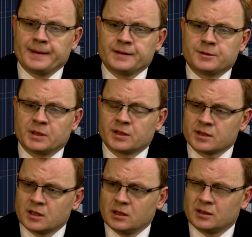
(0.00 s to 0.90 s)
э,
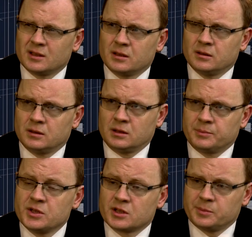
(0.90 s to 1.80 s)
спектроск... это э,
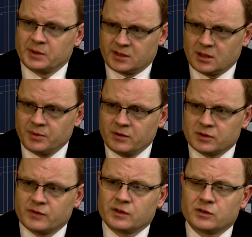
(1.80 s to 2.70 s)
оптическая спектроскопия
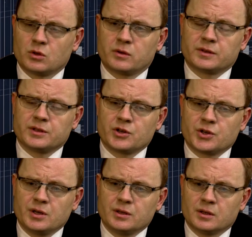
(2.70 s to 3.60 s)
высокого
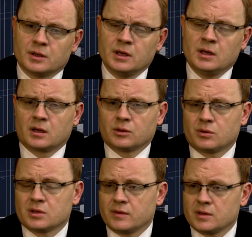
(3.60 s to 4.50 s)
разрешения,
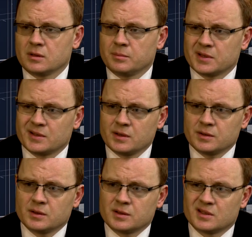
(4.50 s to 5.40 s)
которая связана
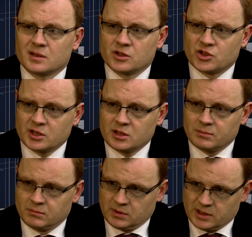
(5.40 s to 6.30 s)
непосредственно с
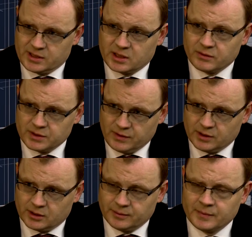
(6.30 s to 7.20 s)
сжатием лазерного
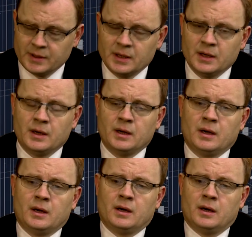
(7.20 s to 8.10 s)
света.
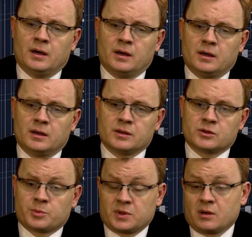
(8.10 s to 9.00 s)
А,
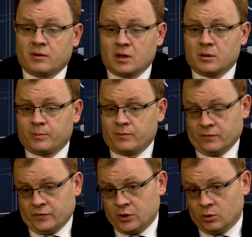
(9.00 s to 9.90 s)
собственно говоря,
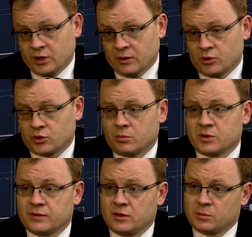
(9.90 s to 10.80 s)
в силу того, что
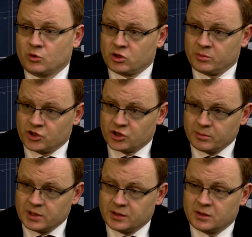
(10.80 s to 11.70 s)
мы свет можем
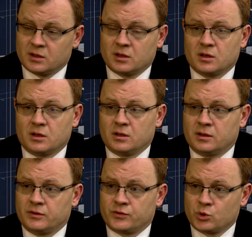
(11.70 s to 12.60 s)
сжимать
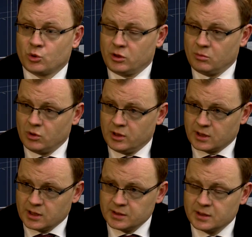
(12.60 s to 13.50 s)
а, в 100 и более
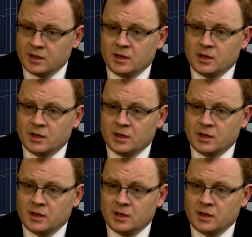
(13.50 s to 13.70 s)
раз,